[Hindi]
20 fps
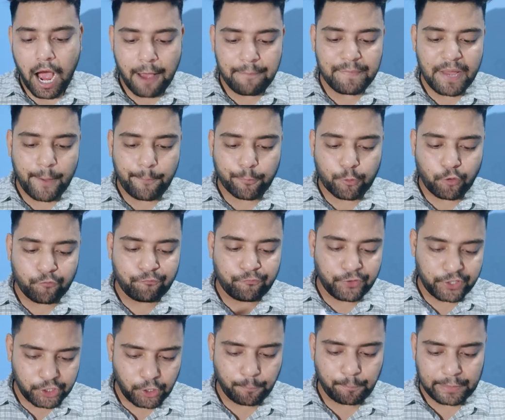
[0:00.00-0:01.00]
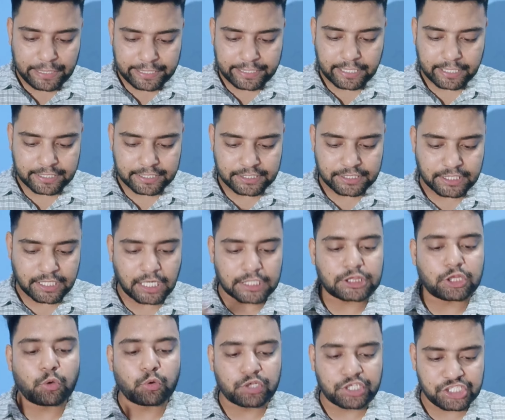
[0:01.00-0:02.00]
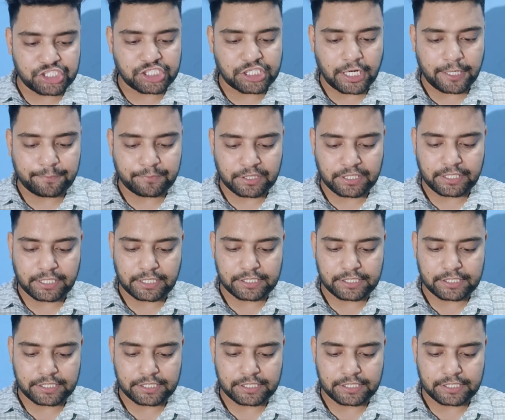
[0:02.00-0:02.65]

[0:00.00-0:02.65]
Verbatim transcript: अब मैं आपको वीडियो प्ले करके दिखाता हूं किस टाइप की